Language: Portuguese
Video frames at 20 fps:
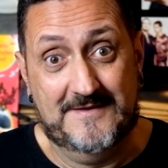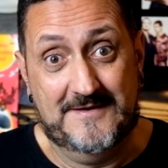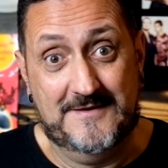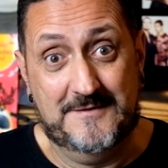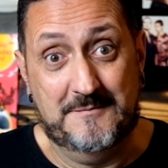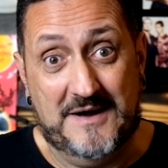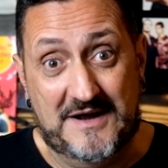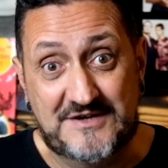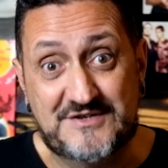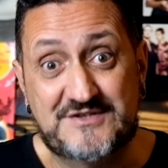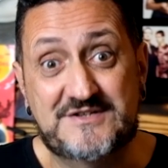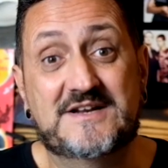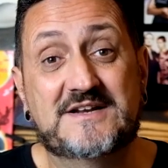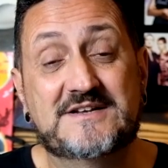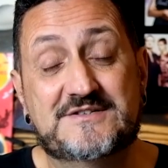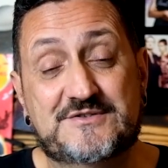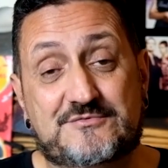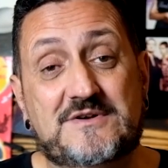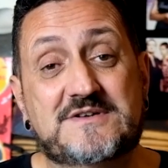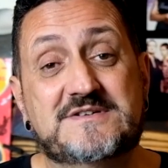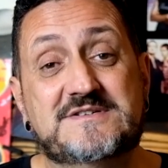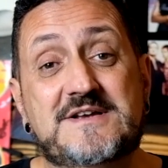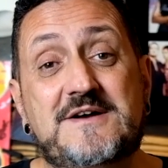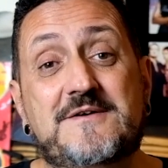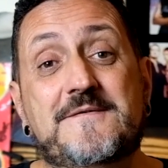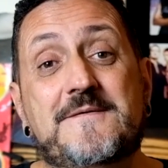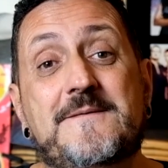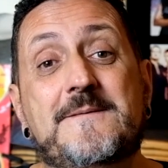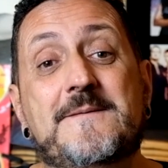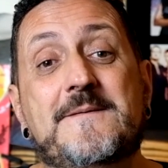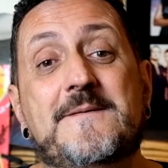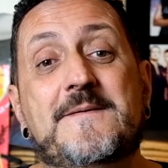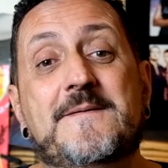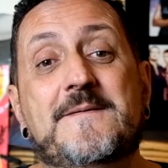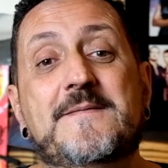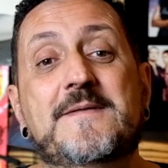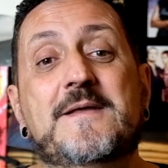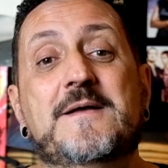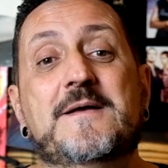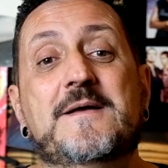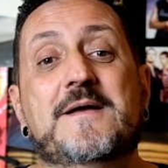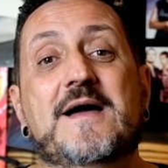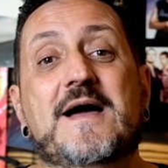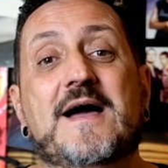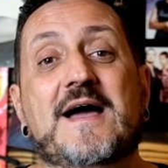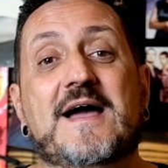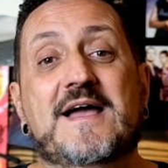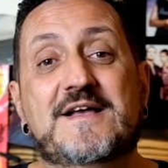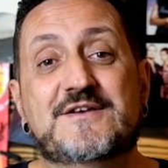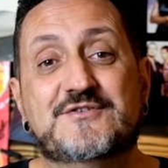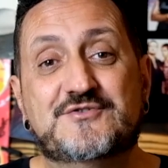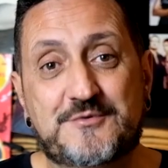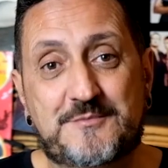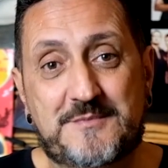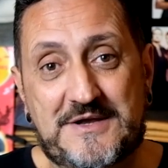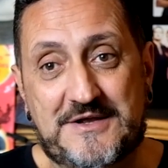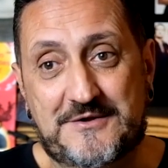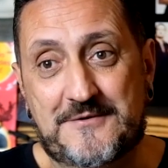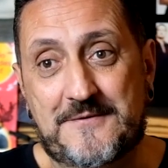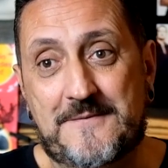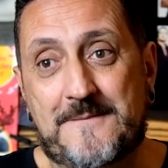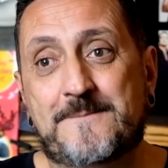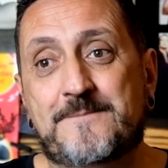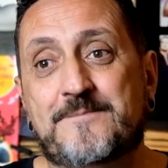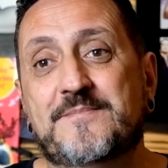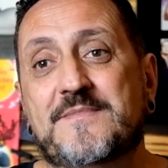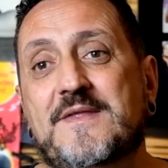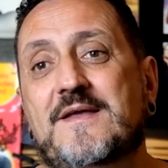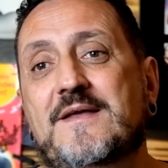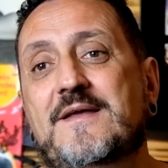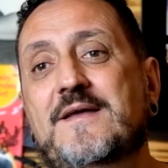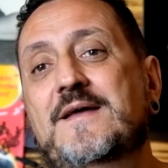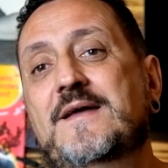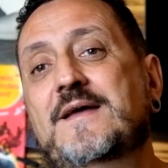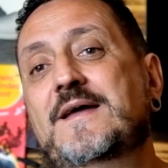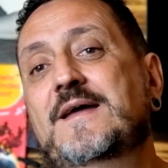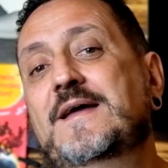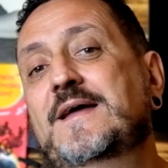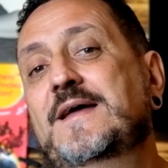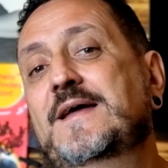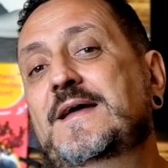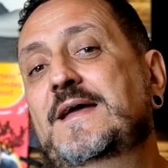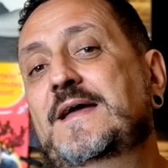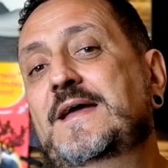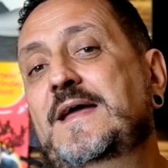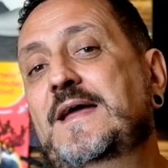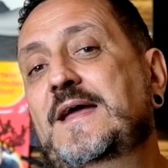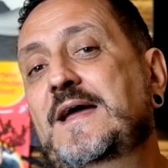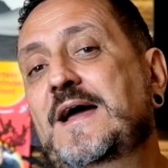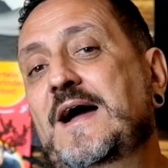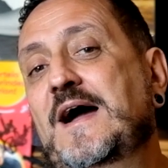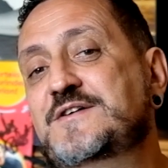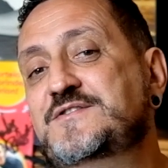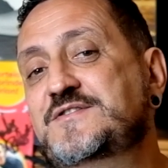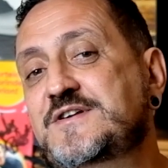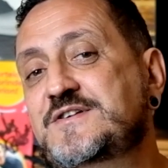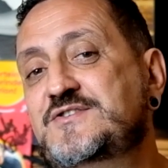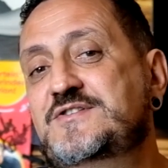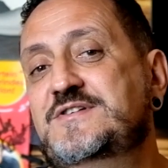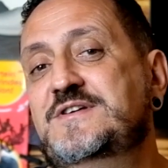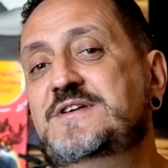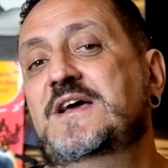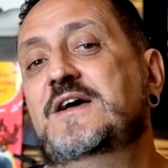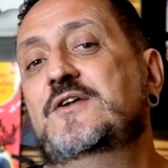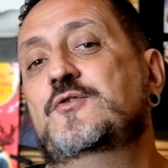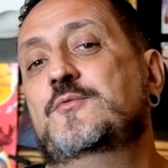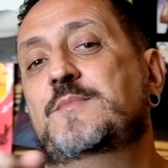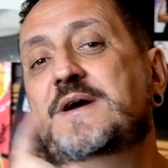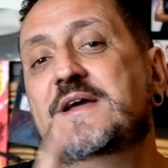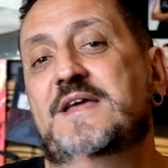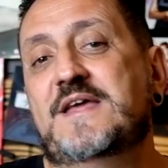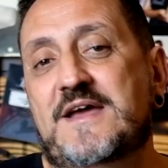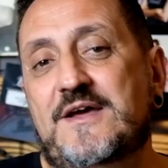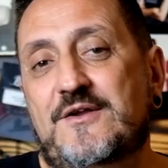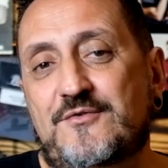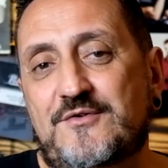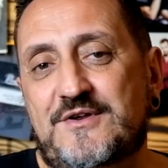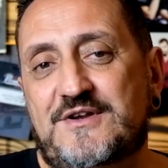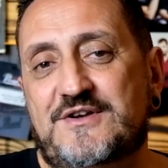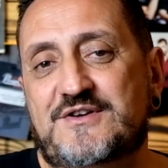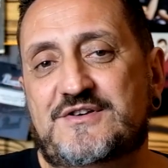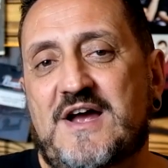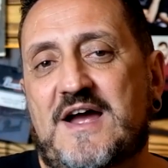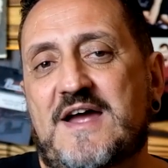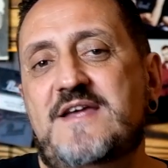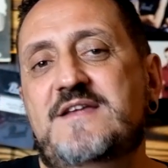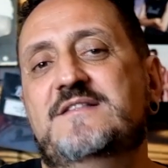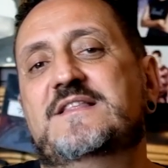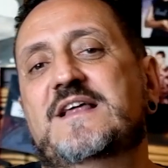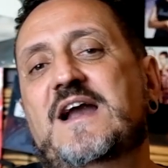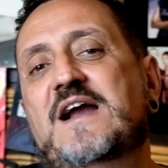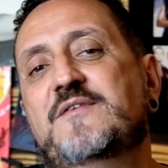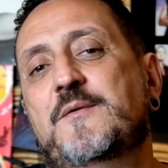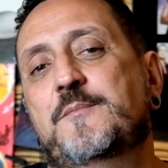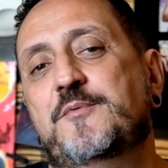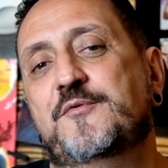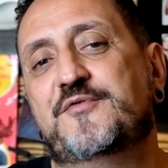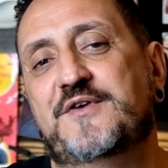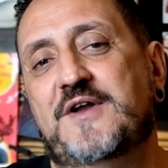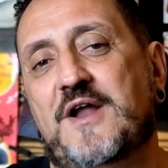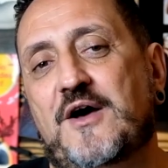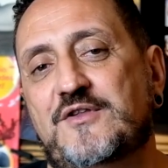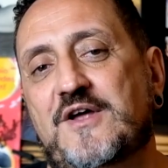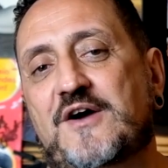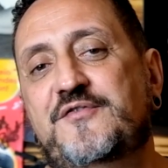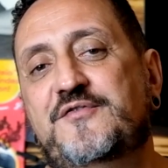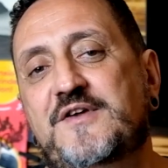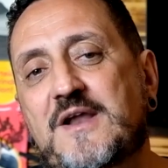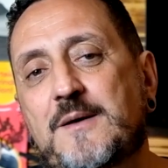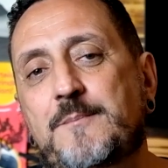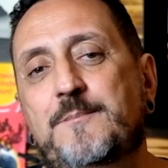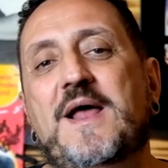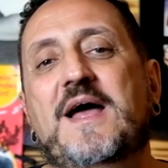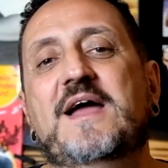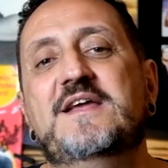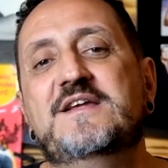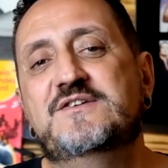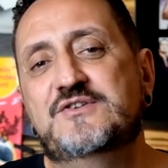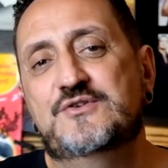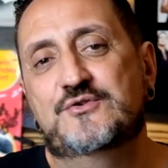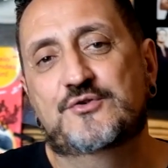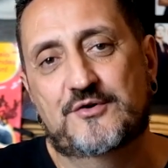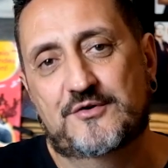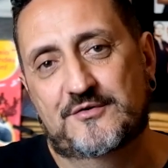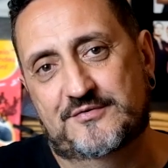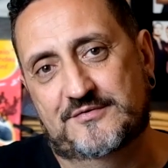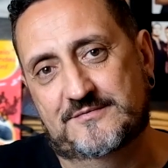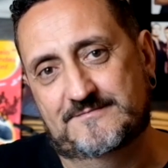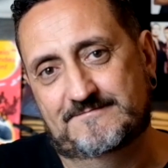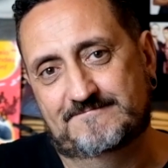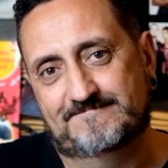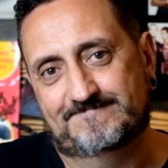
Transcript: Imagina a situação? Resumindo, é, a gente ia no banheiro e já entrava para o final da fila para ir de novo.